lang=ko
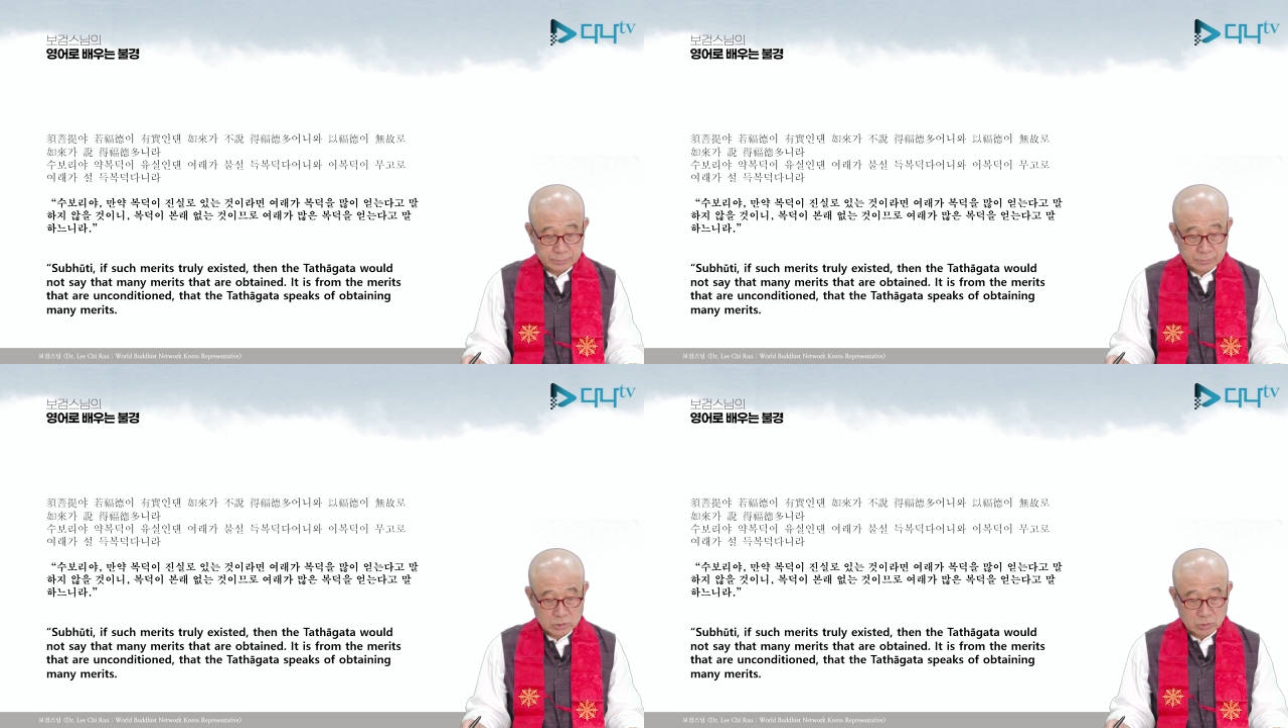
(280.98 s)

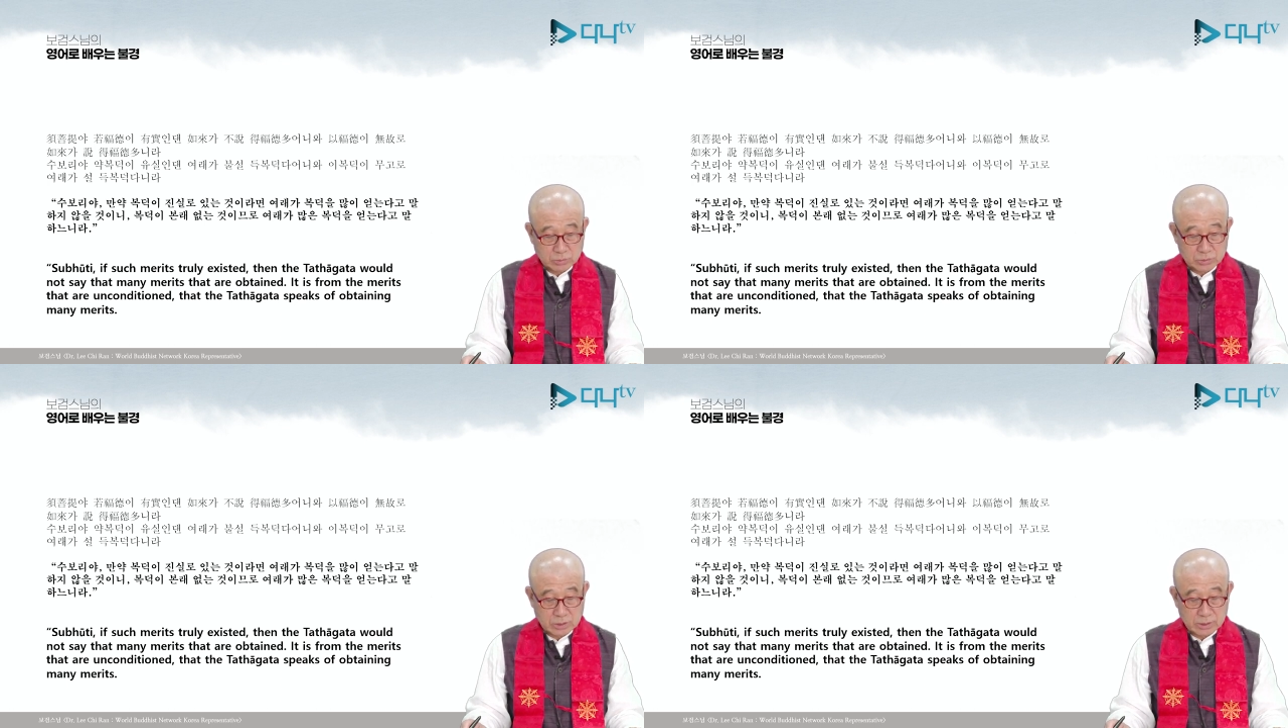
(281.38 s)

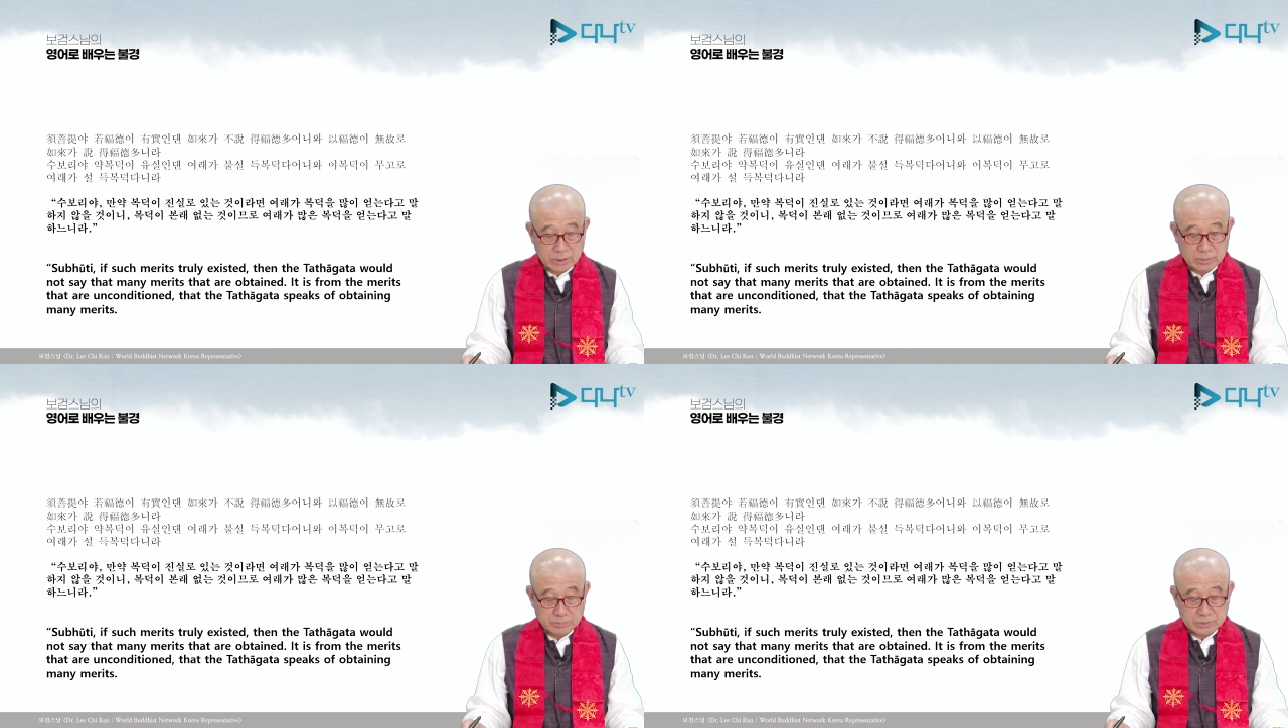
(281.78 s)
수부티
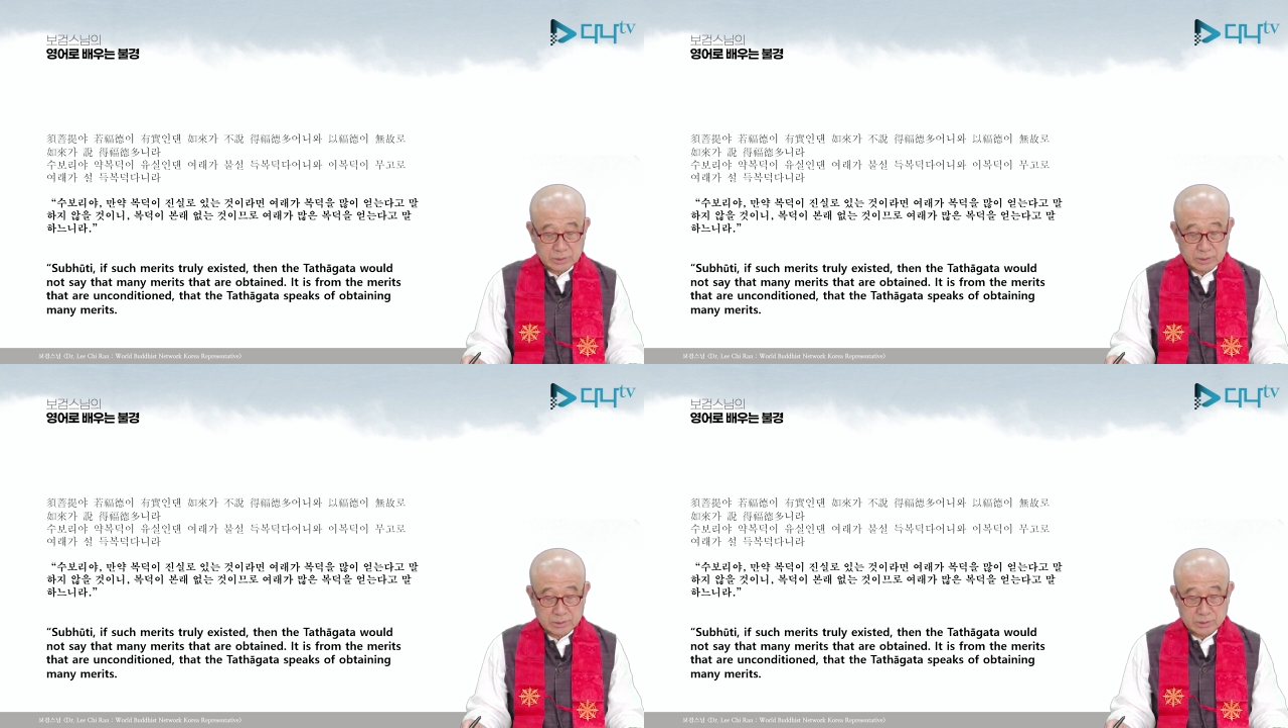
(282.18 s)

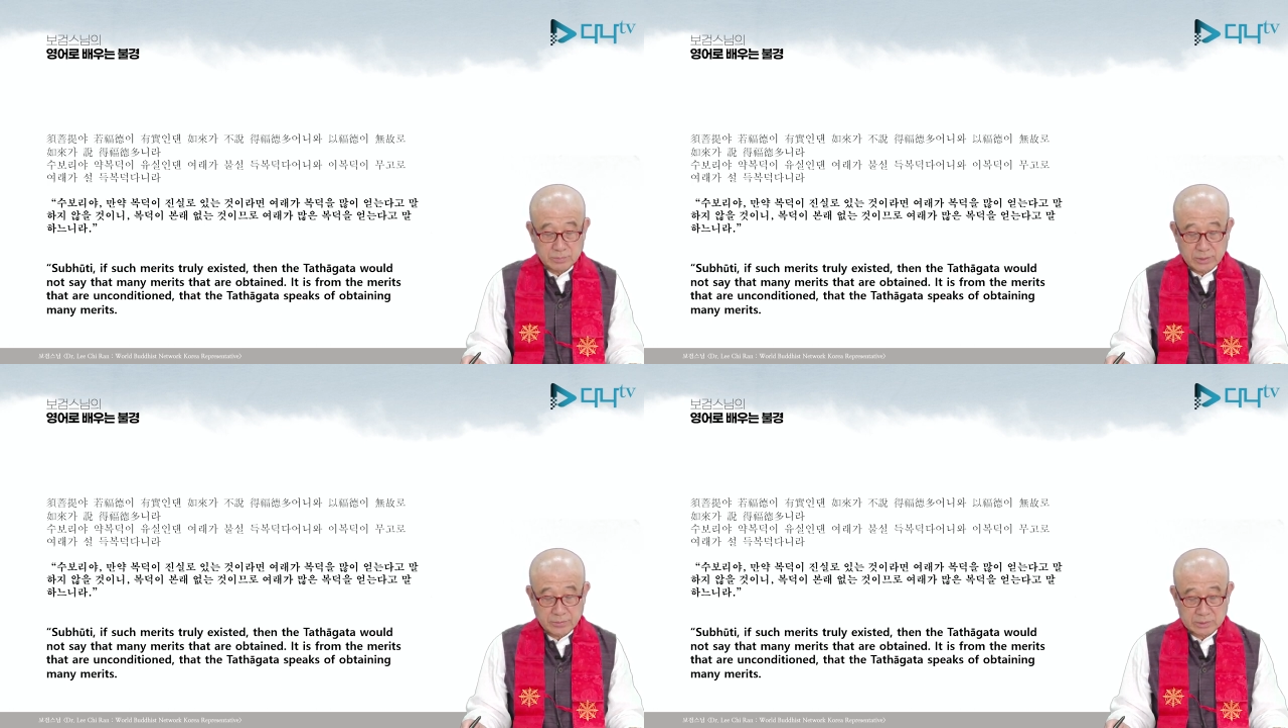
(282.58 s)
이부서
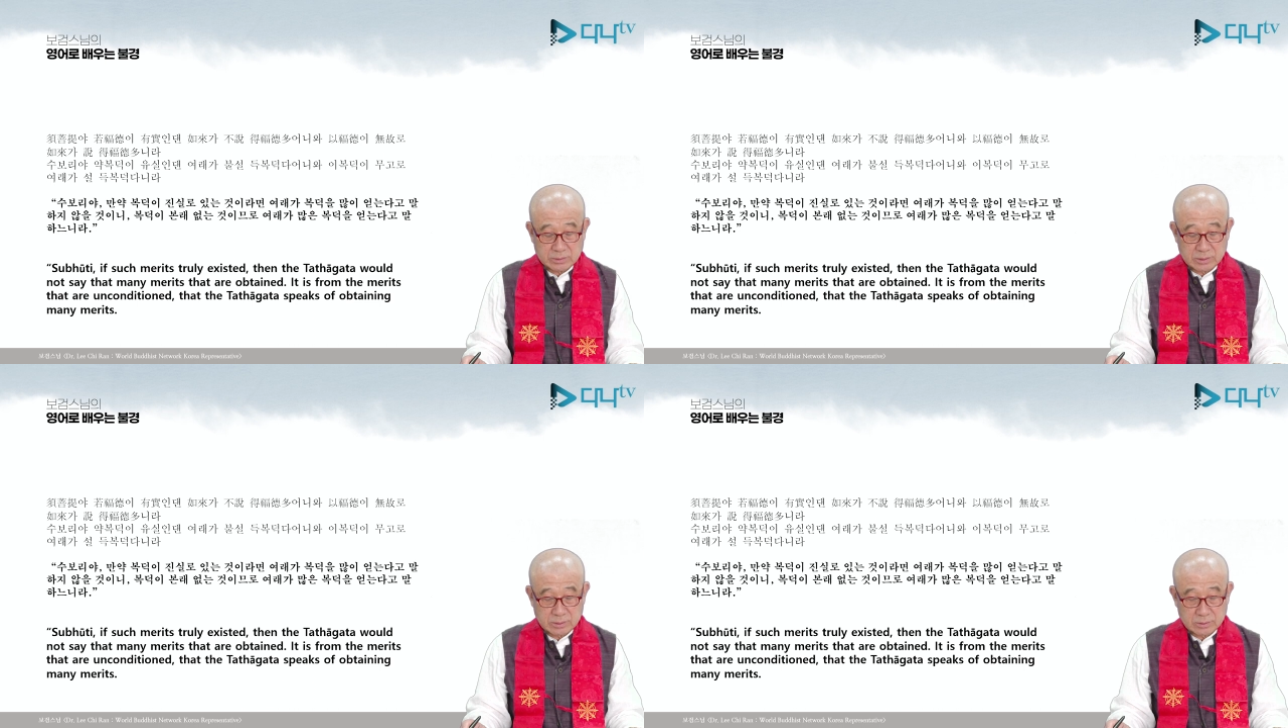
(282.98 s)

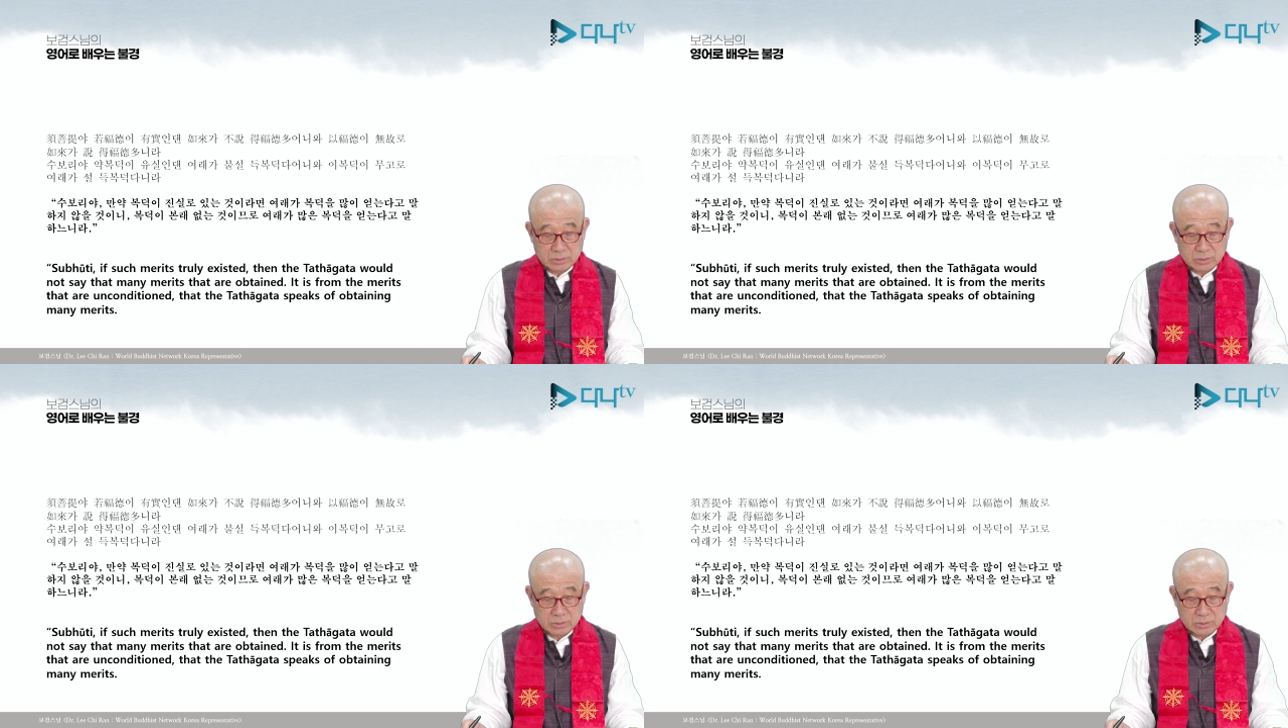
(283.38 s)
치메리트